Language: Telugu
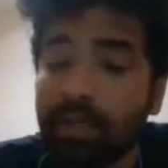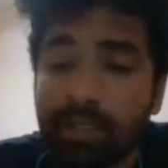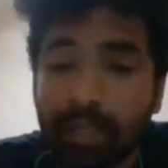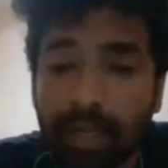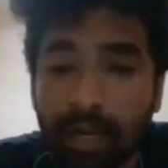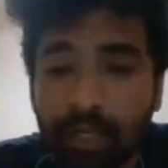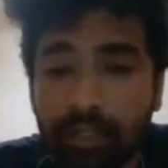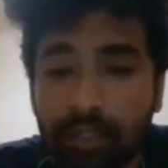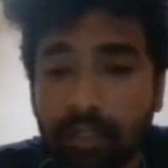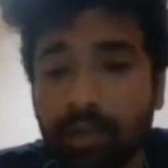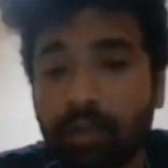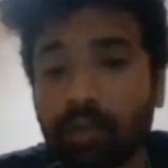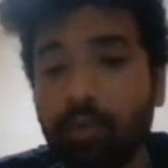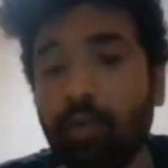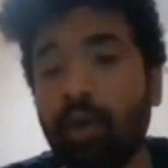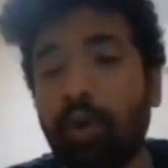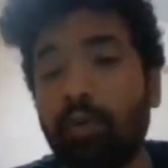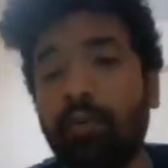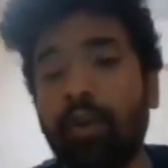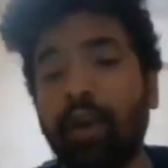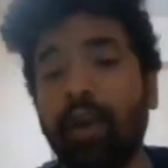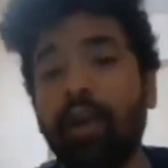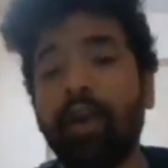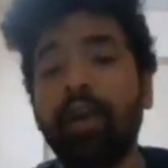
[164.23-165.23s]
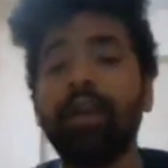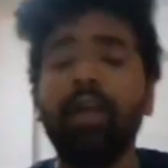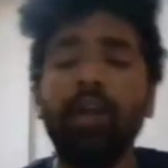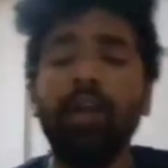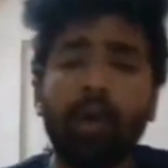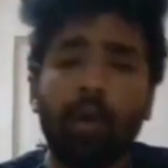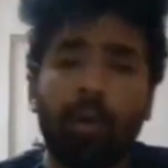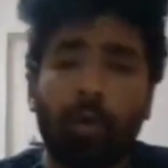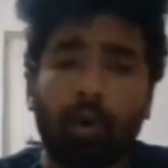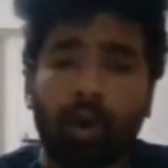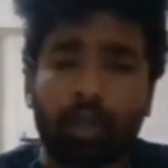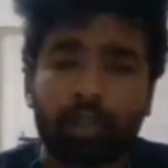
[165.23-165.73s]
చాలా తక్కువగా ఉన్నాయండి
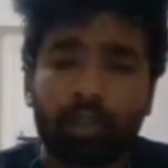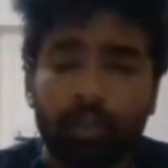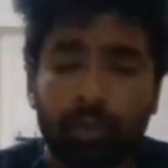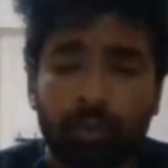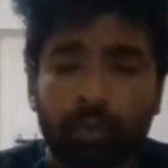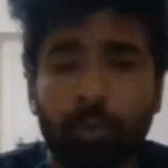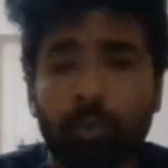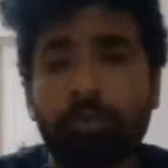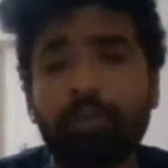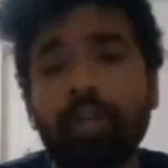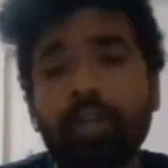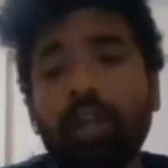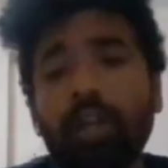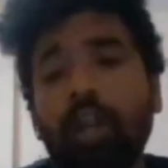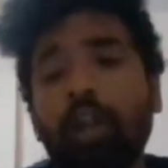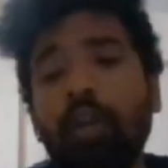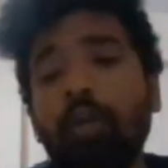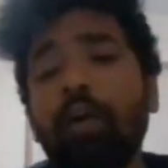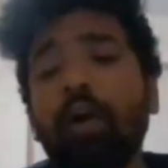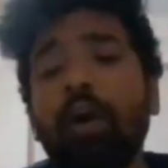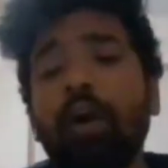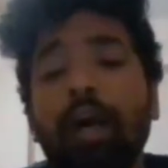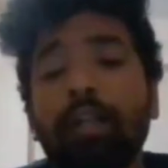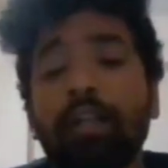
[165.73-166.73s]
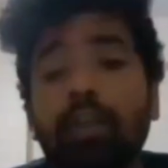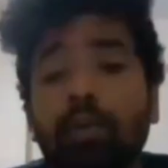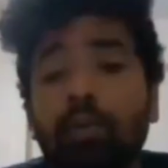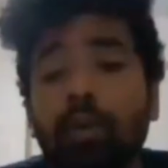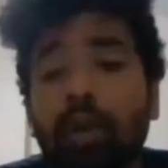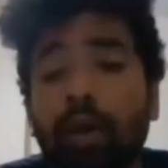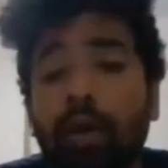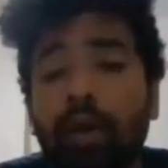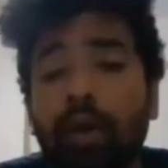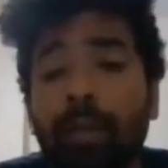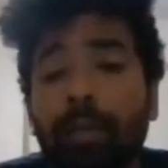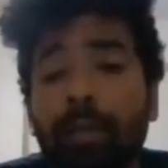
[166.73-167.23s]
ఒక చిత్తూరు జిల్లాలో అది
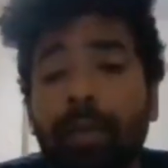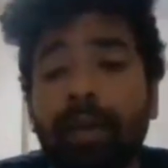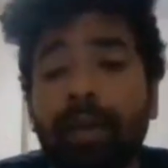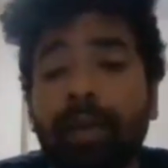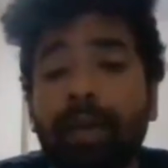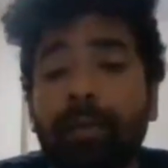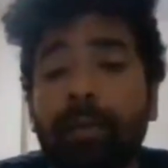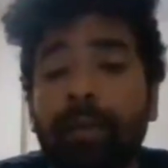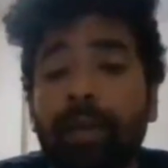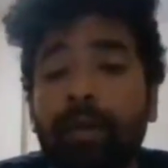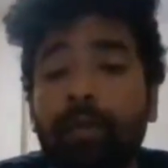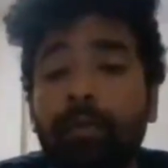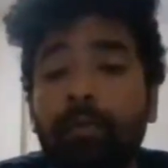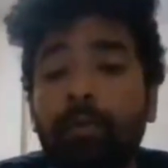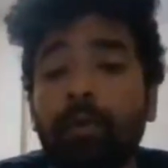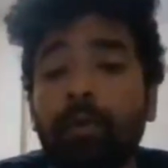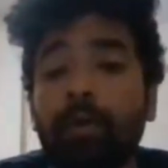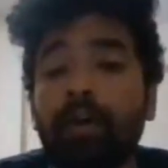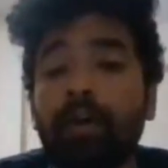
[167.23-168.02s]
కూడా ఏమంటే మనకు